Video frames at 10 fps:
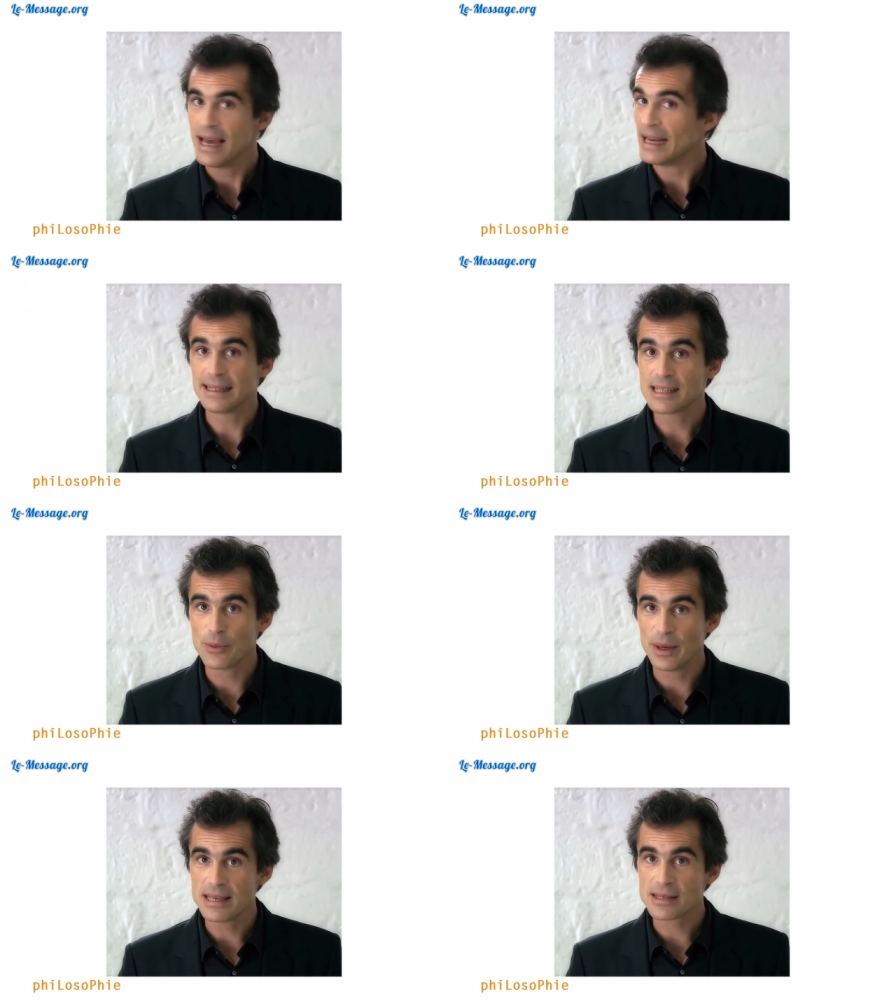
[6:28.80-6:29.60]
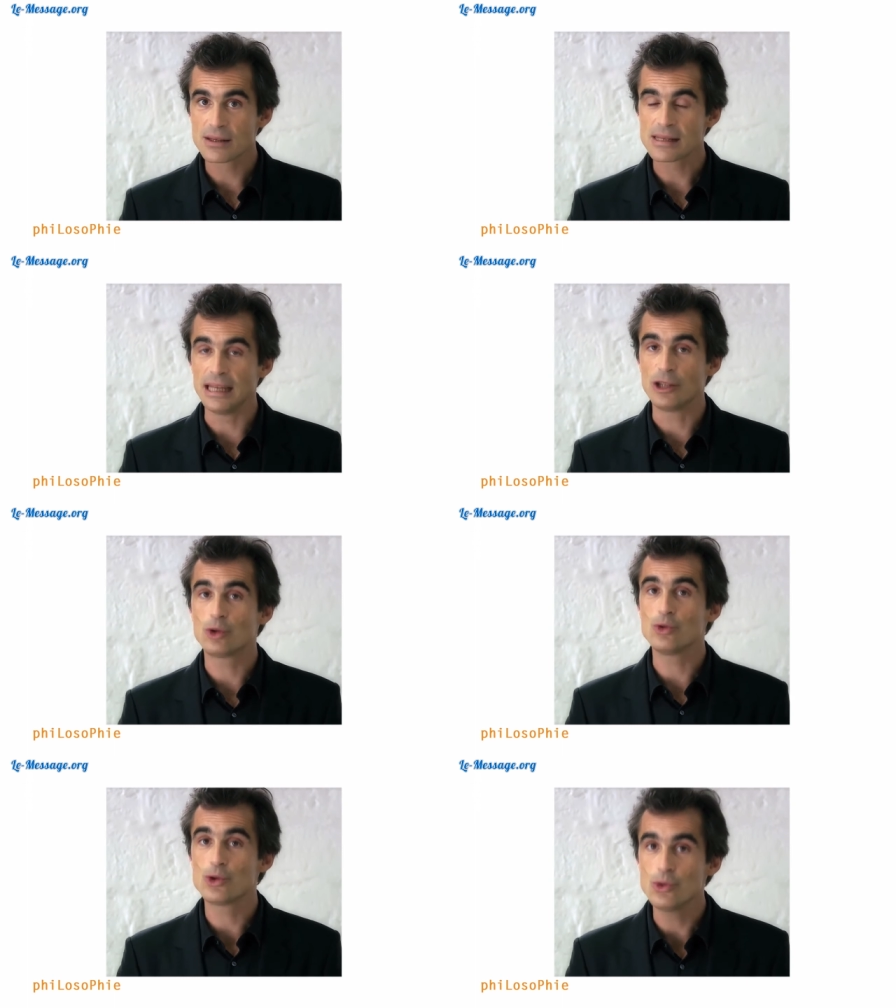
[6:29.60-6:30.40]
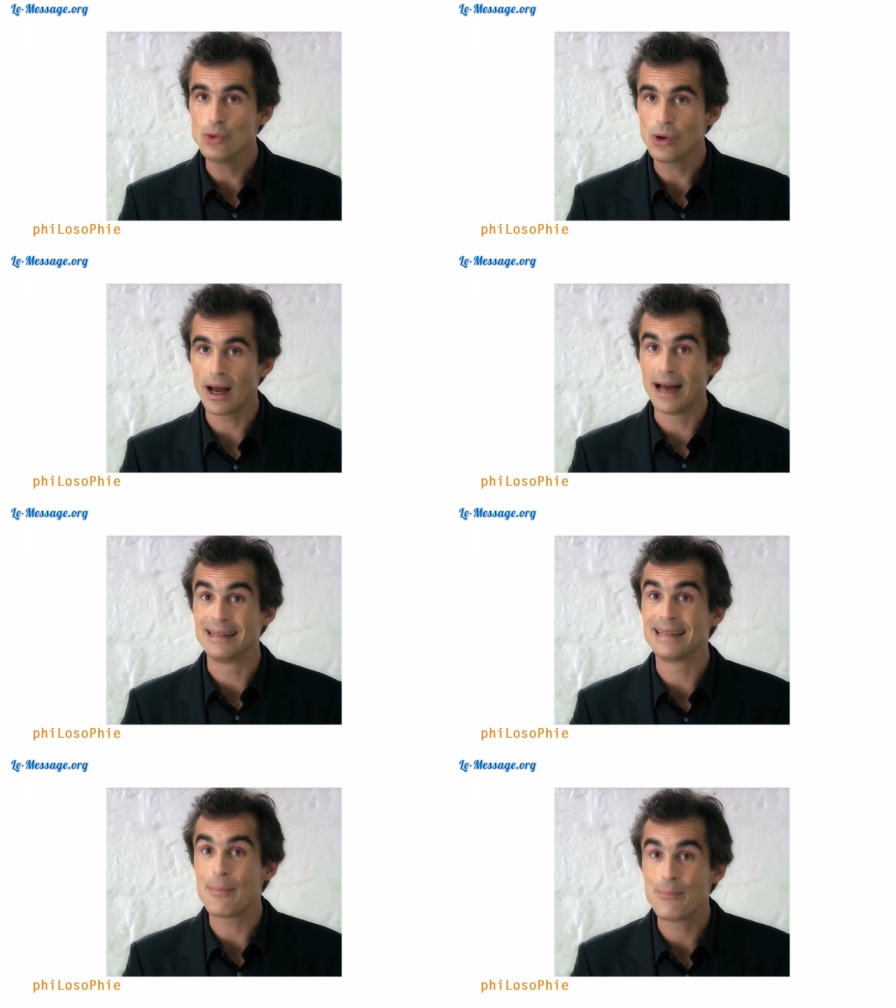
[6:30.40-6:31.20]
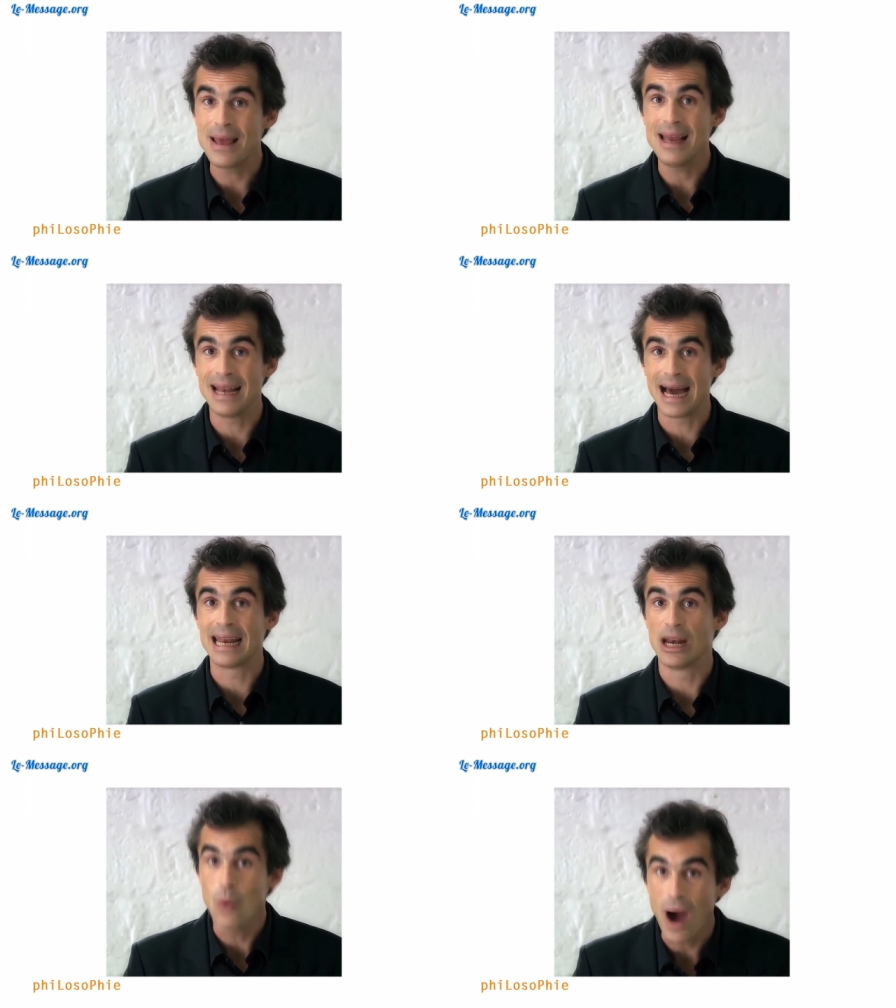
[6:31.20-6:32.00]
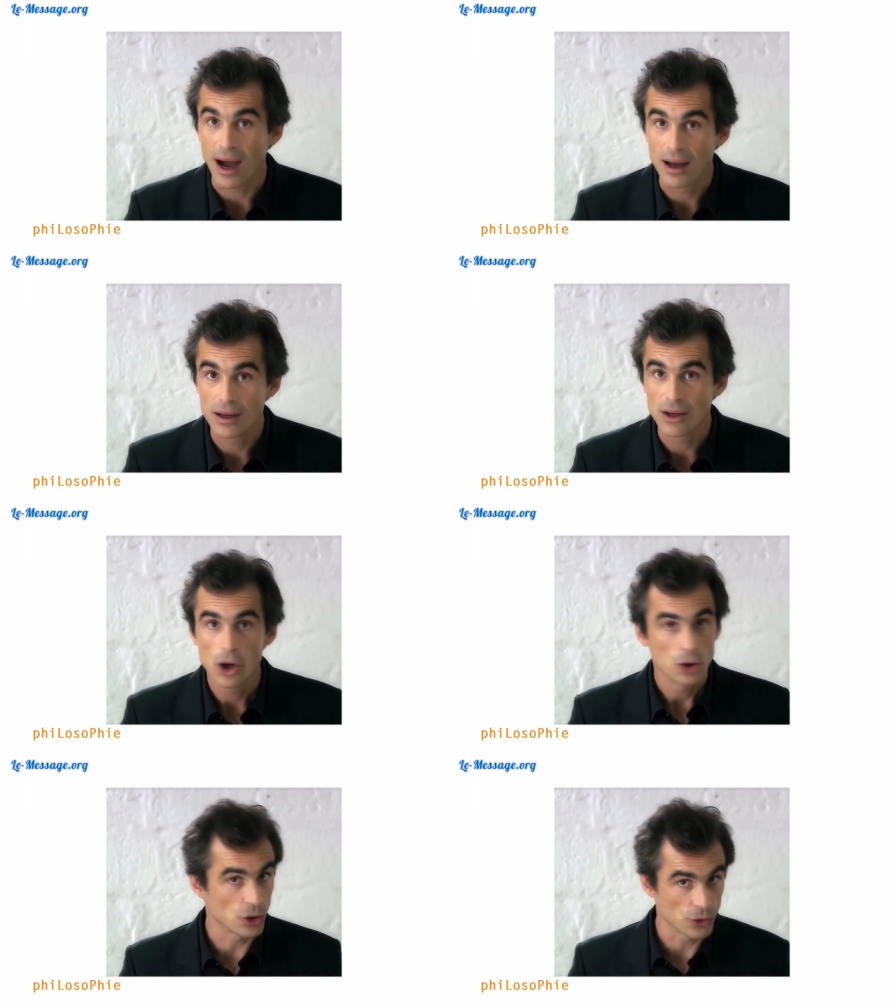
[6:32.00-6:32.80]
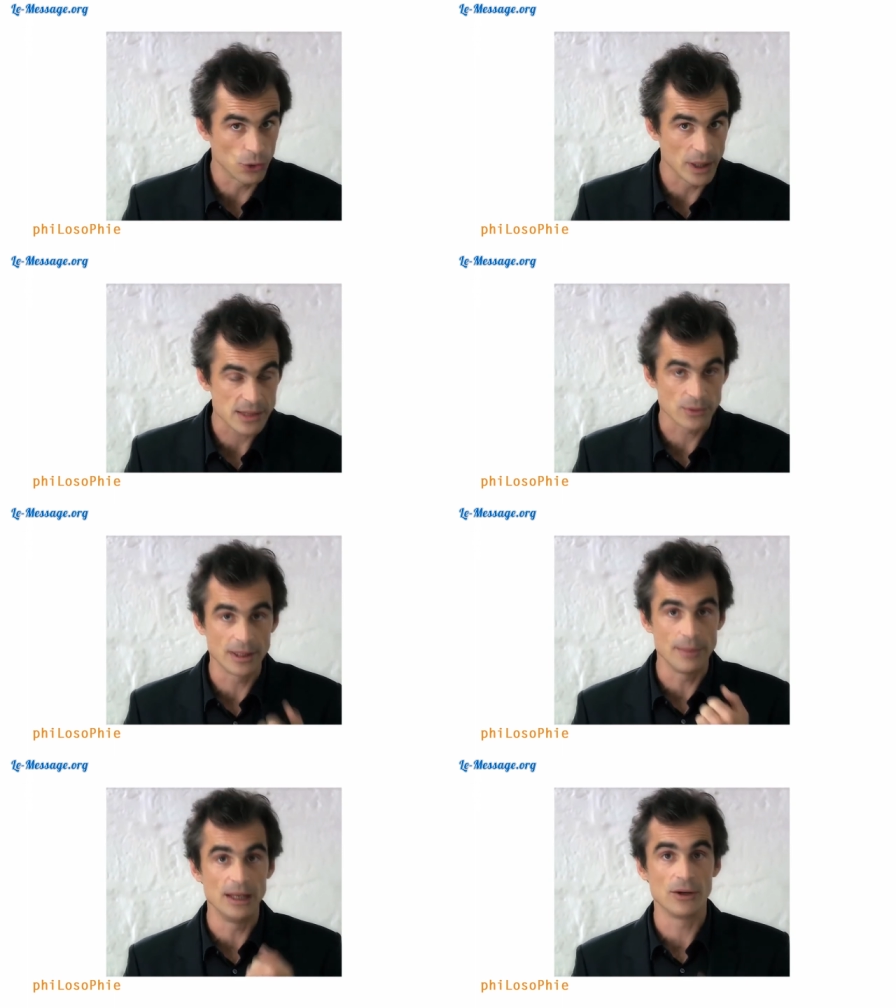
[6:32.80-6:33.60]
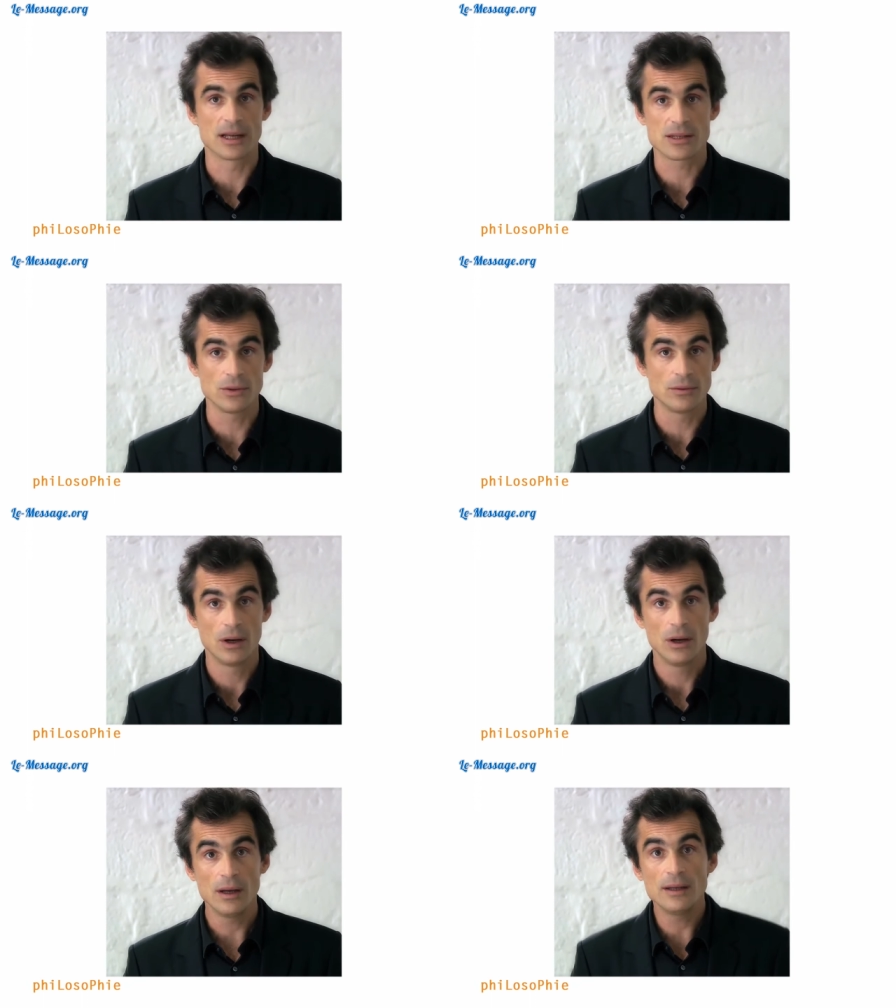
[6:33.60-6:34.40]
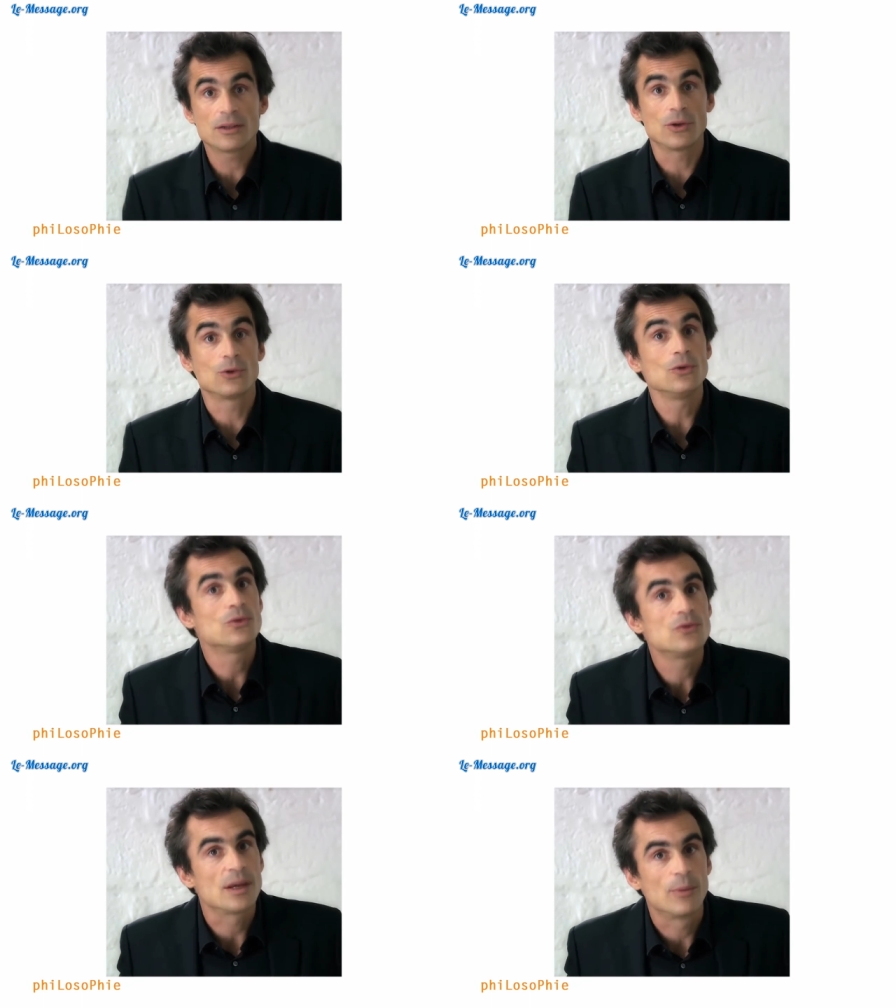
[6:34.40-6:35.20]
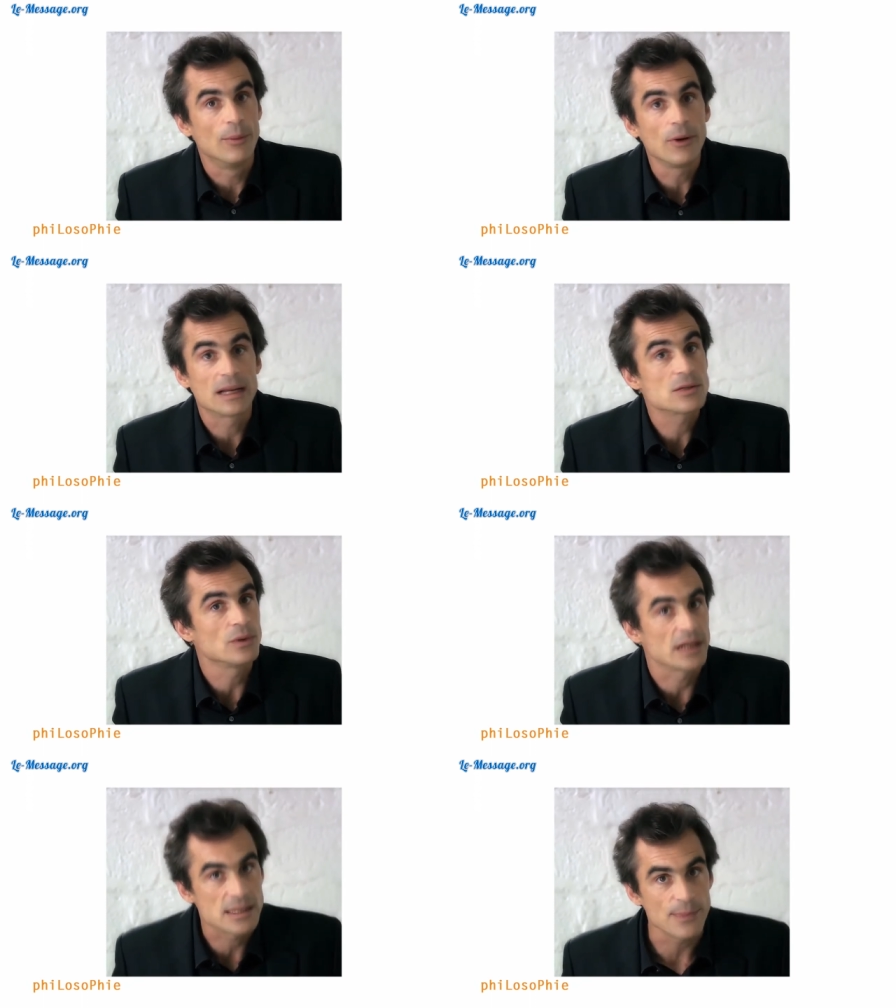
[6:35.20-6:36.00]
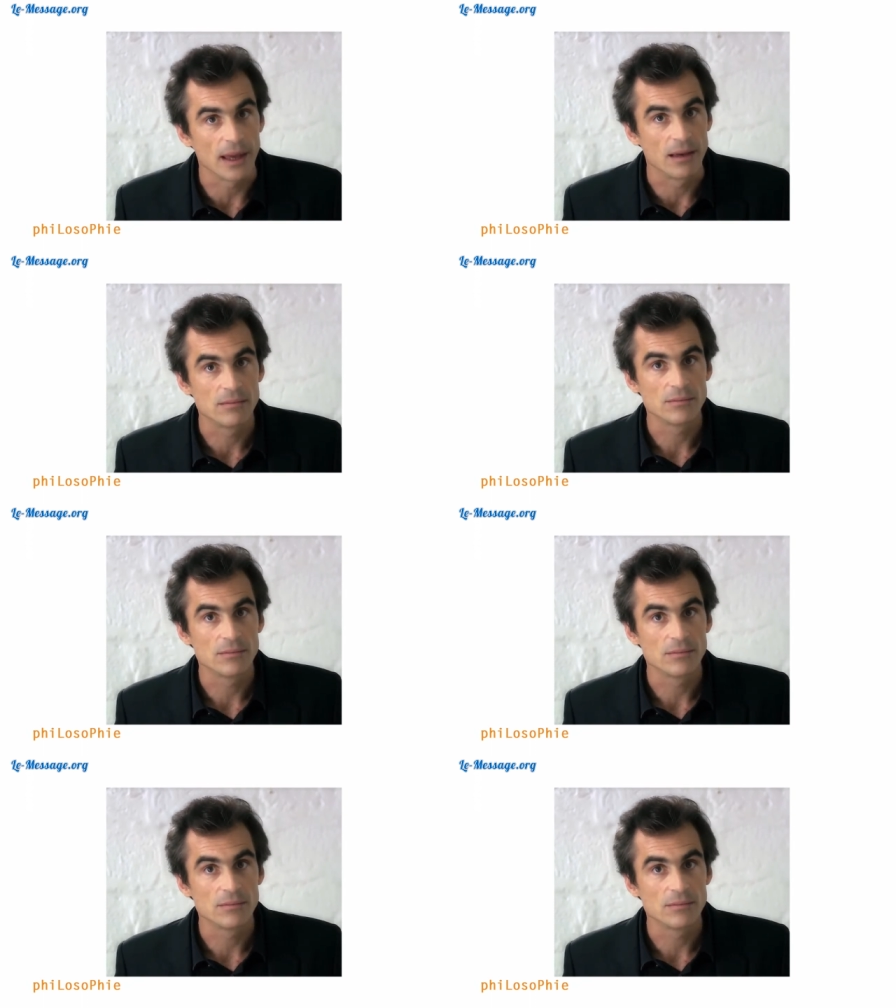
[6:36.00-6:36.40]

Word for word: La désobéissance est toujours un appel à la loi, tantôt à son amélioration, tantôt tout simplement à son respect.